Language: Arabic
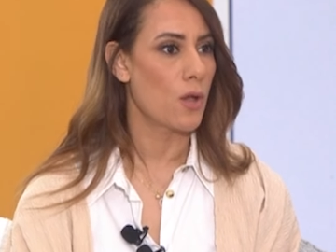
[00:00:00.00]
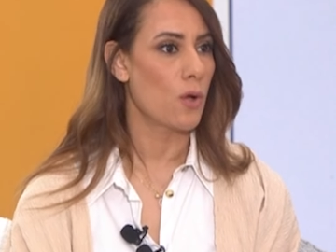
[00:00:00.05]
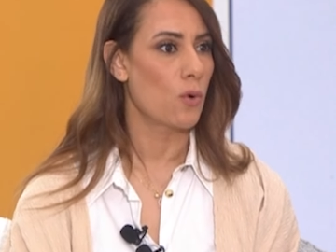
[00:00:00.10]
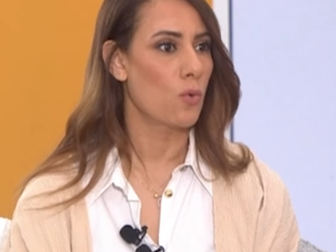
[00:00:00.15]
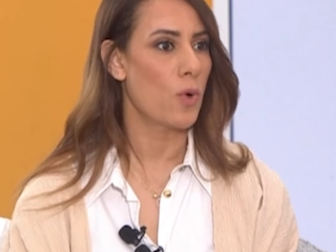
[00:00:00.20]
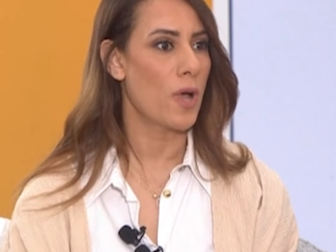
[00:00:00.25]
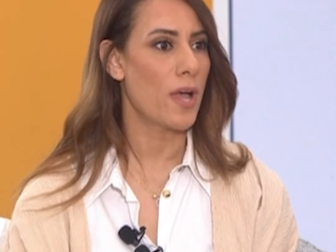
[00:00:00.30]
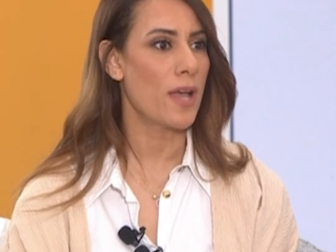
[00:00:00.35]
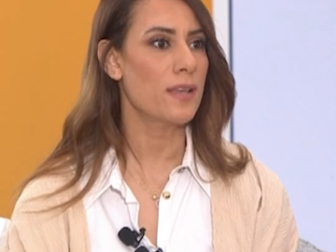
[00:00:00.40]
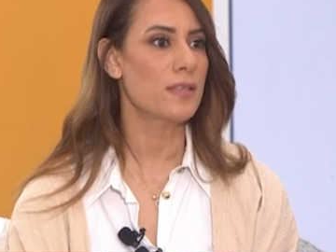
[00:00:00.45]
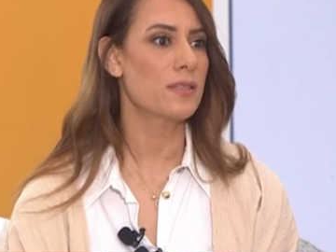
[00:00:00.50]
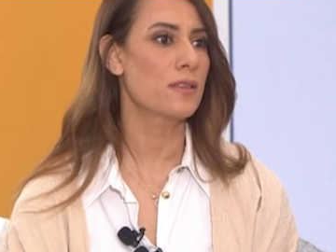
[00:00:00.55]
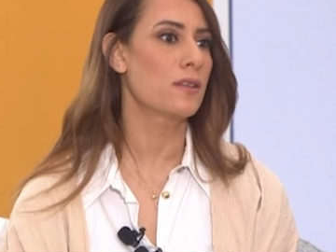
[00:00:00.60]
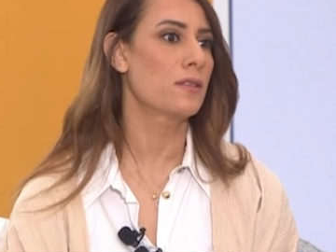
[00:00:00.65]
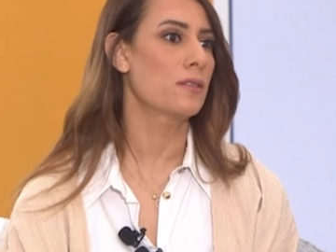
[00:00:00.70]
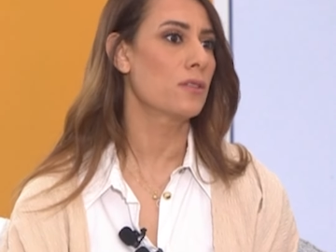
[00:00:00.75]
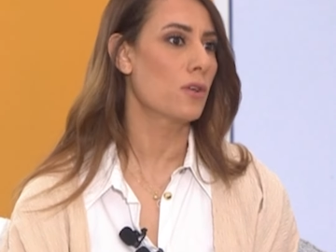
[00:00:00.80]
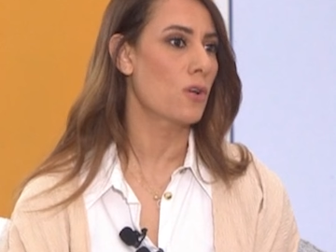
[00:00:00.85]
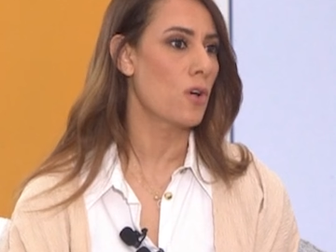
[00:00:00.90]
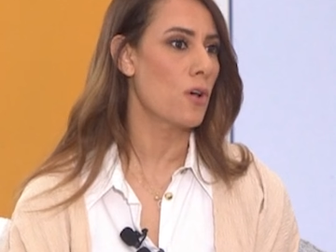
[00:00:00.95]
واحسن
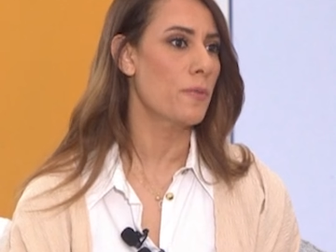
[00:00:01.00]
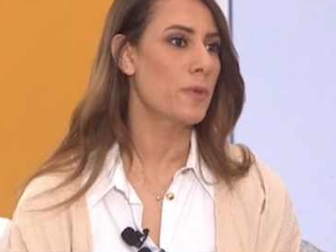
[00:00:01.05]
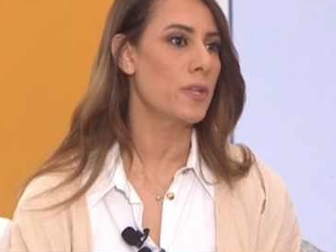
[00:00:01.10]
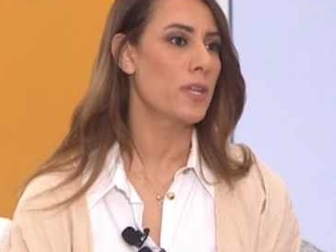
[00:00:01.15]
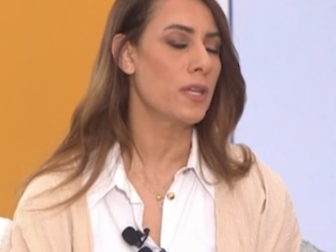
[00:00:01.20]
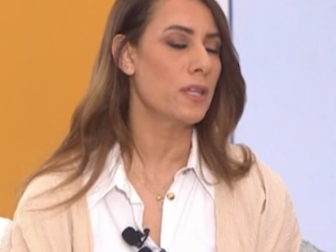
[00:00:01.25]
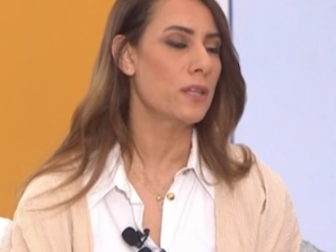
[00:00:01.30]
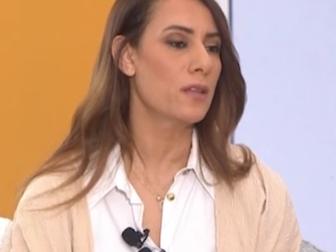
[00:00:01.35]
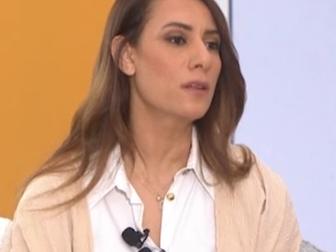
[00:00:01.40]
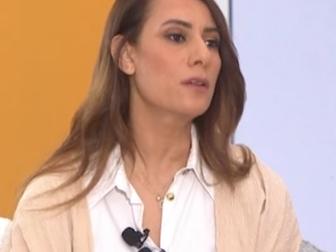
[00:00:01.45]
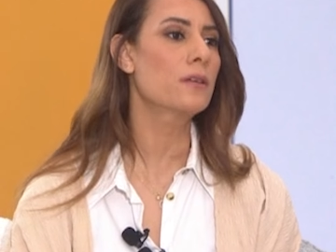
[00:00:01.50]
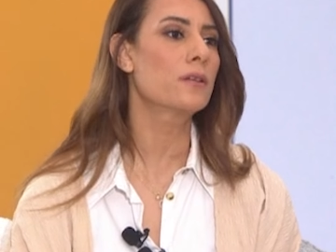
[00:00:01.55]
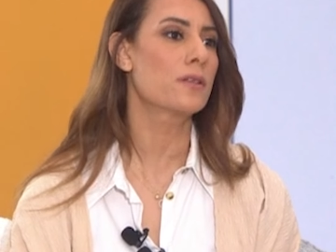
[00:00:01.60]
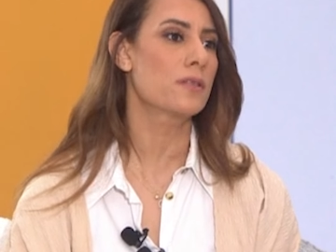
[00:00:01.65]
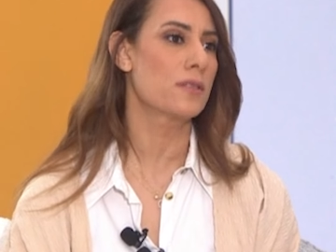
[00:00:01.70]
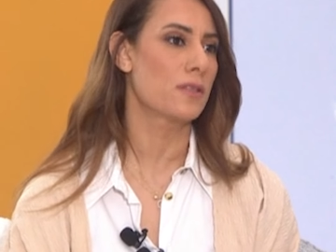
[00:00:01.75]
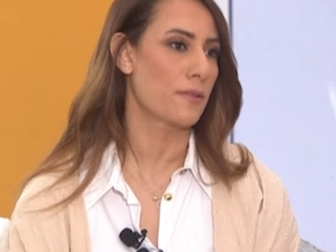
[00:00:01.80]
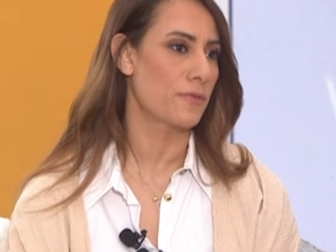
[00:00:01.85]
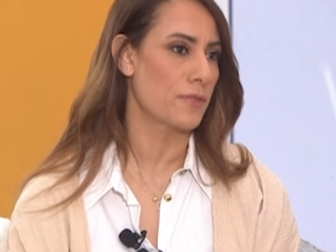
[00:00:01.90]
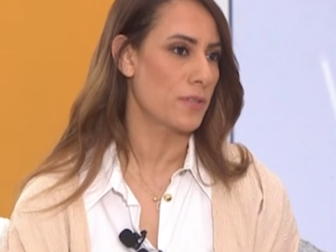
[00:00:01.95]
انتقام ان احنا
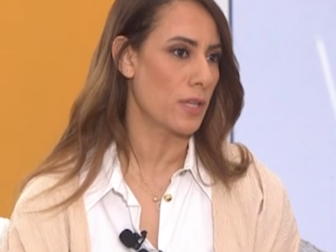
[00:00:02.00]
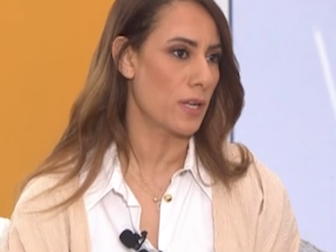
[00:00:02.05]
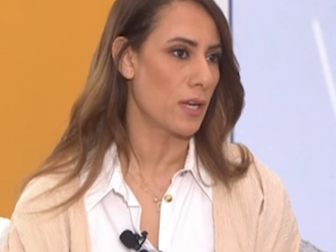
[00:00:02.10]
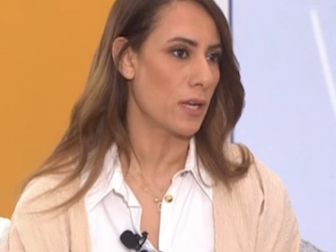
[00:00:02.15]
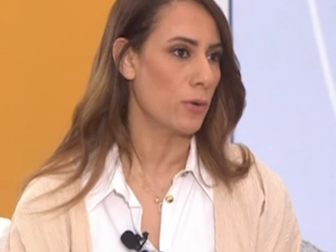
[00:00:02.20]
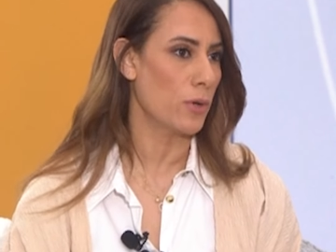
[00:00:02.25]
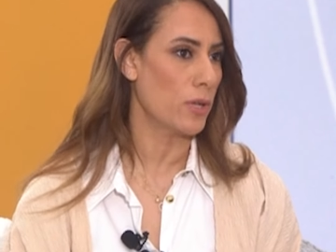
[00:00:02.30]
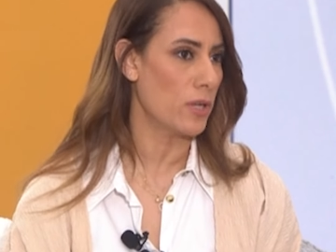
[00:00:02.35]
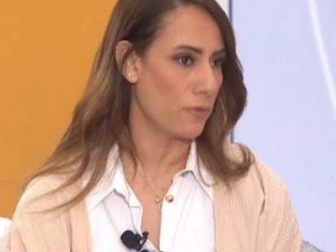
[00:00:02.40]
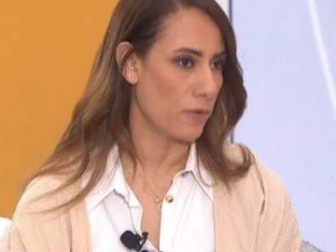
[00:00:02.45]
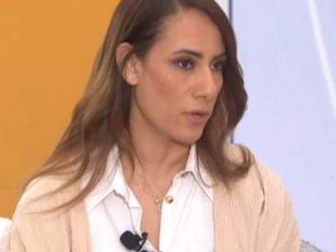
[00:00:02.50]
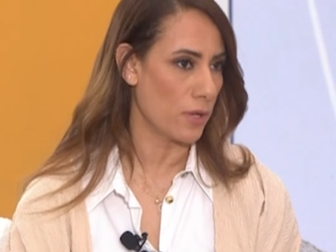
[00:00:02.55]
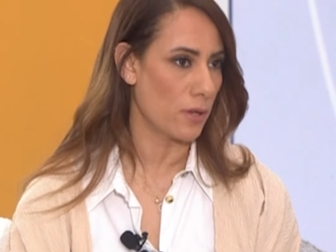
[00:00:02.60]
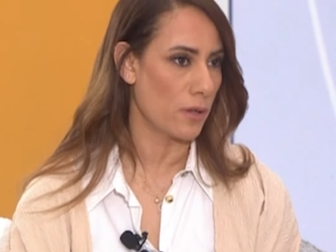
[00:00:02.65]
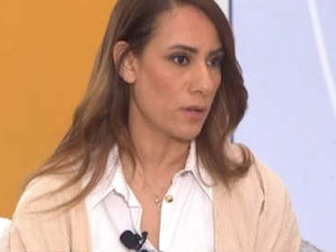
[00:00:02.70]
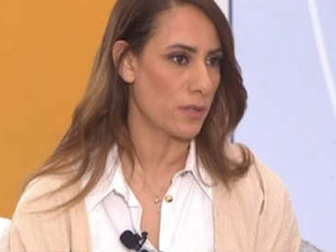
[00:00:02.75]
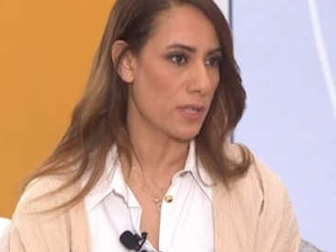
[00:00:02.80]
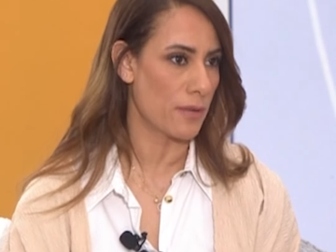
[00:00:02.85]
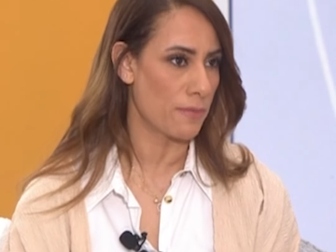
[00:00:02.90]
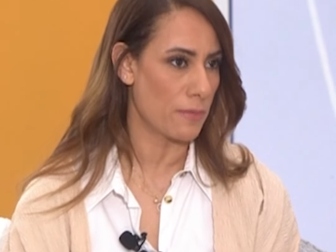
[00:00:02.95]
ننقذ نفسنا لو احنا في
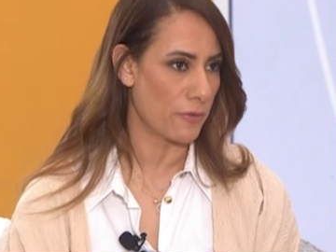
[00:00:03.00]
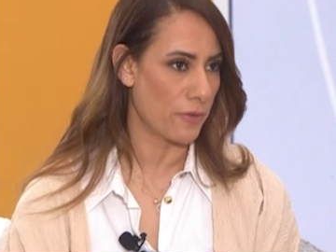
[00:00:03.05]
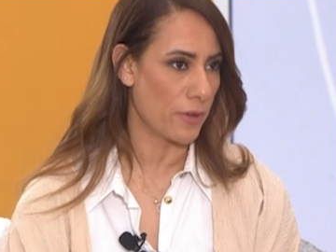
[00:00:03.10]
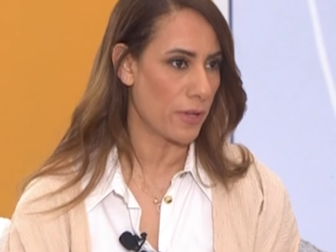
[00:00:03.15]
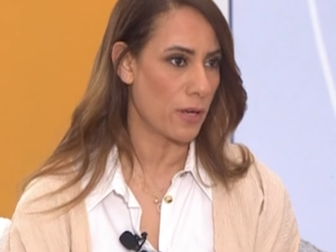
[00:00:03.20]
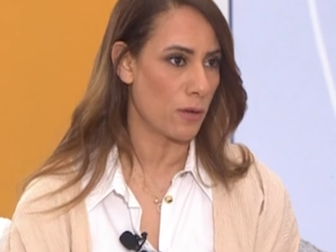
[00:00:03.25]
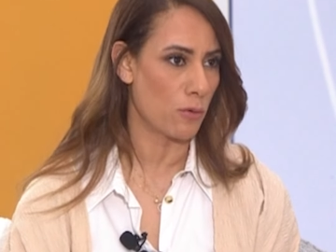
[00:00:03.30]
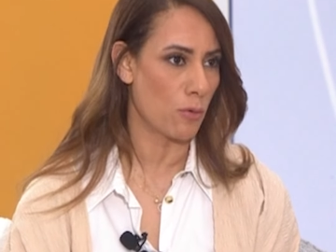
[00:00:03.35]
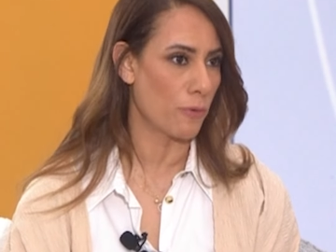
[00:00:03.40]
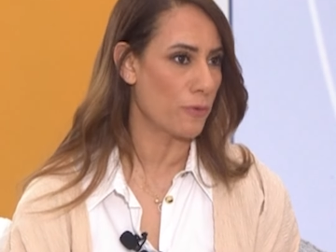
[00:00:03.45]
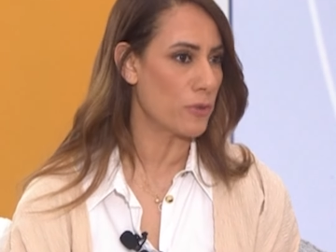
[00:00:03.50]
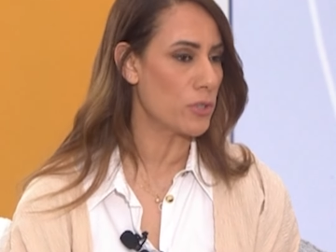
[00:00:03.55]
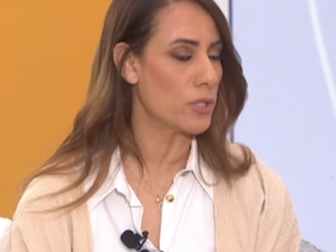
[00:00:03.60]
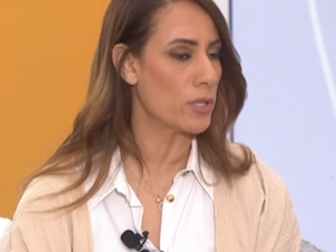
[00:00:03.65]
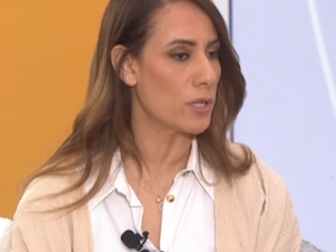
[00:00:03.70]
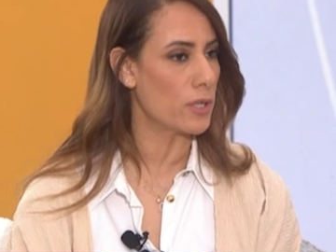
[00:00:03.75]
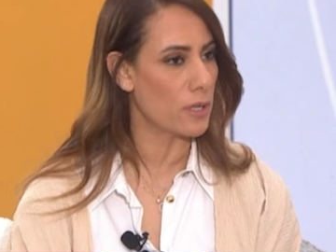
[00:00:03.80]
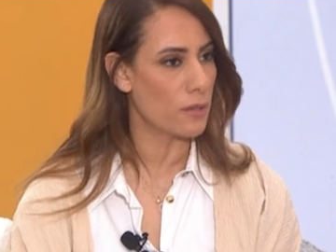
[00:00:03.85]
علاقه سامه فعلا ومفيش